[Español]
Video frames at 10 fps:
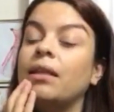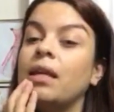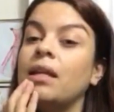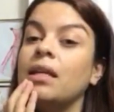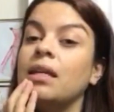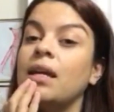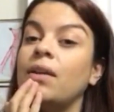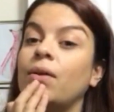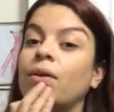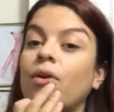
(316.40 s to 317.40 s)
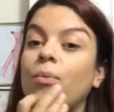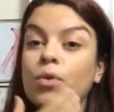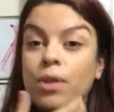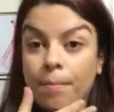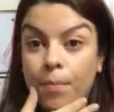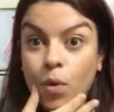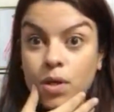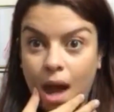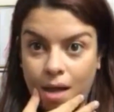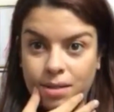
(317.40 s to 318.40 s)
tiene lleno como de
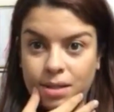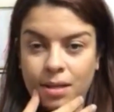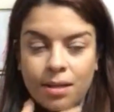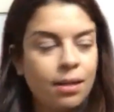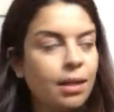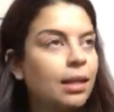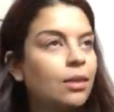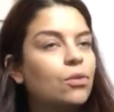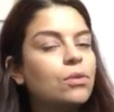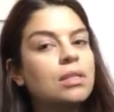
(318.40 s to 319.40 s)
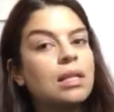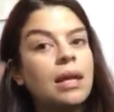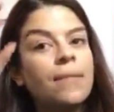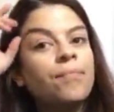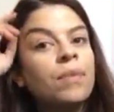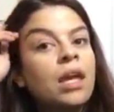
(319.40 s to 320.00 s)
empollas Entonces